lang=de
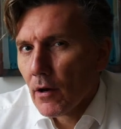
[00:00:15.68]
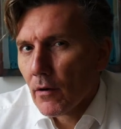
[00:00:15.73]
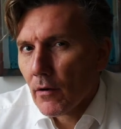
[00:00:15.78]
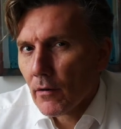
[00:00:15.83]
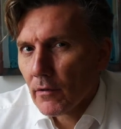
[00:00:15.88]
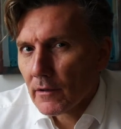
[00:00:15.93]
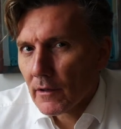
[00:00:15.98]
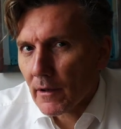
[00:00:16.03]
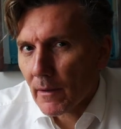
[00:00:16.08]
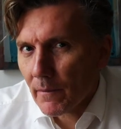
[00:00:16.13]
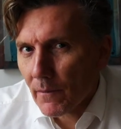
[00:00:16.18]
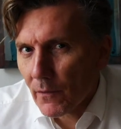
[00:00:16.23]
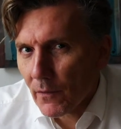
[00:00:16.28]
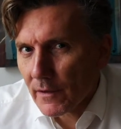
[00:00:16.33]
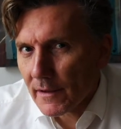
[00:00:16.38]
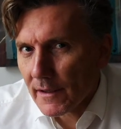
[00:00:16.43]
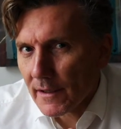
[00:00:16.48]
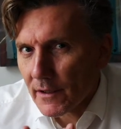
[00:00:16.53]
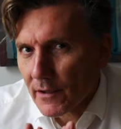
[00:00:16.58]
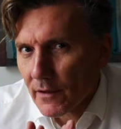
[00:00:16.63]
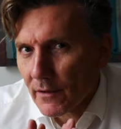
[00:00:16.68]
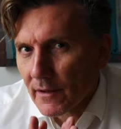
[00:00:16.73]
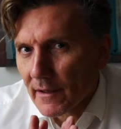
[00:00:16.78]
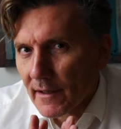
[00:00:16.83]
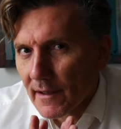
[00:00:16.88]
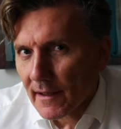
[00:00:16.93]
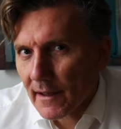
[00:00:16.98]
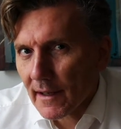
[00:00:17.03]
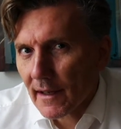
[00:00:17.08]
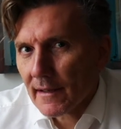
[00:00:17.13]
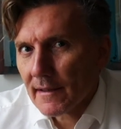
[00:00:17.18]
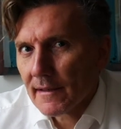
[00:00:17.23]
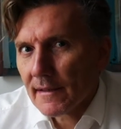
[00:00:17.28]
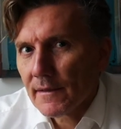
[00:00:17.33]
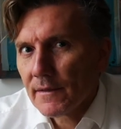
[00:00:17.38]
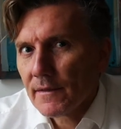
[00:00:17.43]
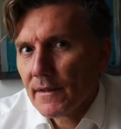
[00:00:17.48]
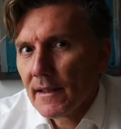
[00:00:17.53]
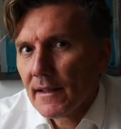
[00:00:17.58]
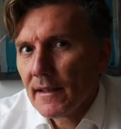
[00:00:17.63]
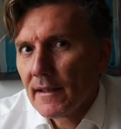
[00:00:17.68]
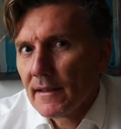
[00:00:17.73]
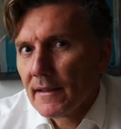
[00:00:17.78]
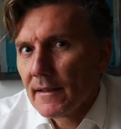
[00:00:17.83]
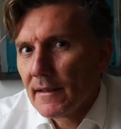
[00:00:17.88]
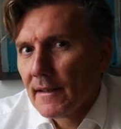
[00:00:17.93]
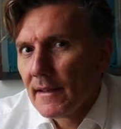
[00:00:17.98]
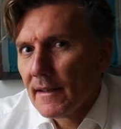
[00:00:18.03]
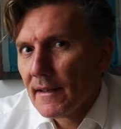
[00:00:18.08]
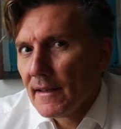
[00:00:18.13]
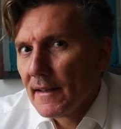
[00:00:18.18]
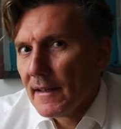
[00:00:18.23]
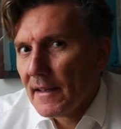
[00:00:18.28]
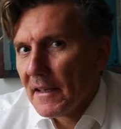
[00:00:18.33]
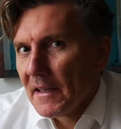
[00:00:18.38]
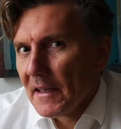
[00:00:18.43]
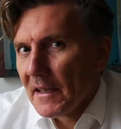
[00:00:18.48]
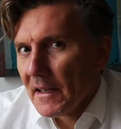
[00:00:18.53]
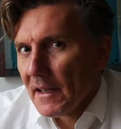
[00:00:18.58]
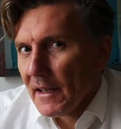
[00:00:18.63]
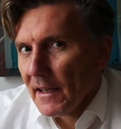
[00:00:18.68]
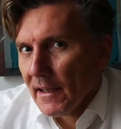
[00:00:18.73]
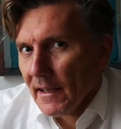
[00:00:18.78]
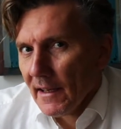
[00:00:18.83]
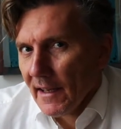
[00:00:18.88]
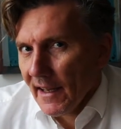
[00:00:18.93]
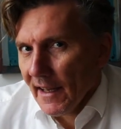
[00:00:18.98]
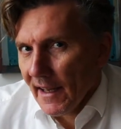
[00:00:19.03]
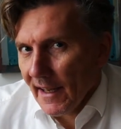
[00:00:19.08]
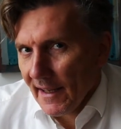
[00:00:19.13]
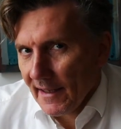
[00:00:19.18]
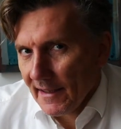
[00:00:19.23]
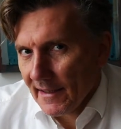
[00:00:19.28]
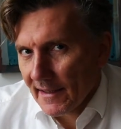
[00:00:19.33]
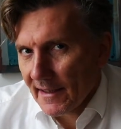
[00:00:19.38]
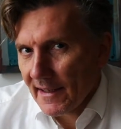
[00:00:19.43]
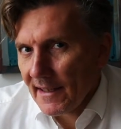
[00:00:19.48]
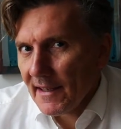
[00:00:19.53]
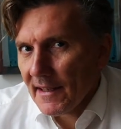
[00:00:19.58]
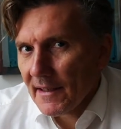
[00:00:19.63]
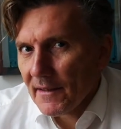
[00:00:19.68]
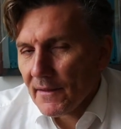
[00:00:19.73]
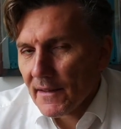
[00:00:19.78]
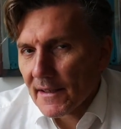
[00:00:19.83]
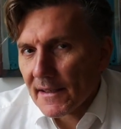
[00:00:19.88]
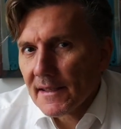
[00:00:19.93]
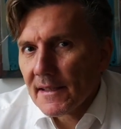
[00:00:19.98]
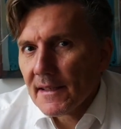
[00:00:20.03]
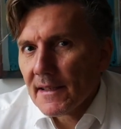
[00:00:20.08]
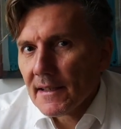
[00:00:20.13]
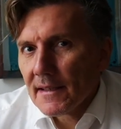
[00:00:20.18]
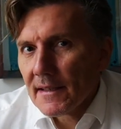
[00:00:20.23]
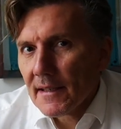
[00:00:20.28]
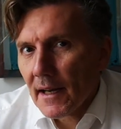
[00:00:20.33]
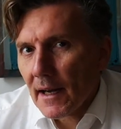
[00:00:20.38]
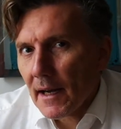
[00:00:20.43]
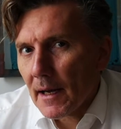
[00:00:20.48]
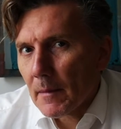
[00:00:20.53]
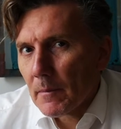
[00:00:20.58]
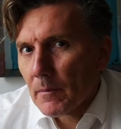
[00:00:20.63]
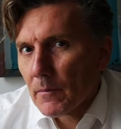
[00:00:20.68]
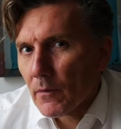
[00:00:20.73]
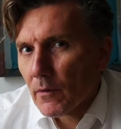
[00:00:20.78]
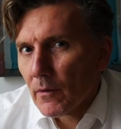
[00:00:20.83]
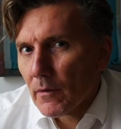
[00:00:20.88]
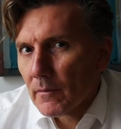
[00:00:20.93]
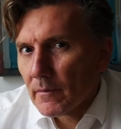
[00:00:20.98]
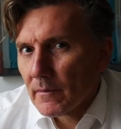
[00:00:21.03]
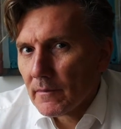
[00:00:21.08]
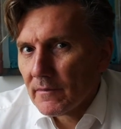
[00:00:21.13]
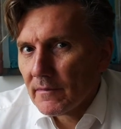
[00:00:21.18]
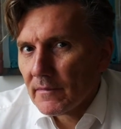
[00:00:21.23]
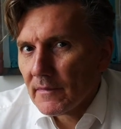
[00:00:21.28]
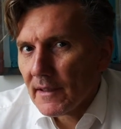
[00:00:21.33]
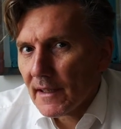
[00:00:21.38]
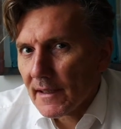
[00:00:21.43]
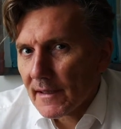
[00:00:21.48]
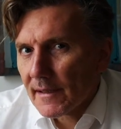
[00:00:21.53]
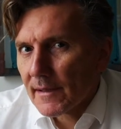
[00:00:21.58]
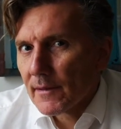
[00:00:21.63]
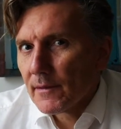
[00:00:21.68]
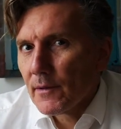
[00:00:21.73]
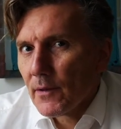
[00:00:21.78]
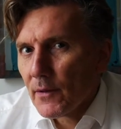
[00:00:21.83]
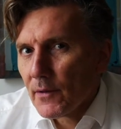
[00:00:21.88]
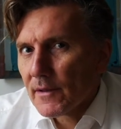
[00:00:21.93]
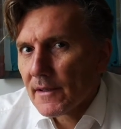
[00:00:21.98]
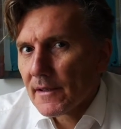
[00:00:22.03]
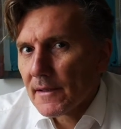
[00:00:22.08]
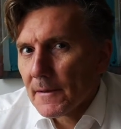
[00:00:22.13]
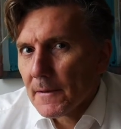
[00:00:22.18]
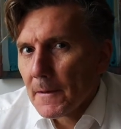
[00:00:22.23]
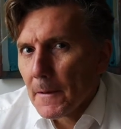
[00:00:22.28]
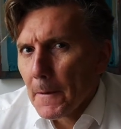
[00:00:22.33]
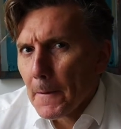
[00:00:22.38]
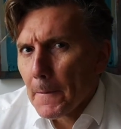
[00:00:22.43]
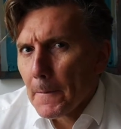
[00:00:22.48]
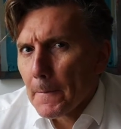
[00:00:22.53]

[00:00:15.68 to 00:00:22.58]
Und obwohl Sie schon ganz viel Energie investiert haben, um das zu lösen,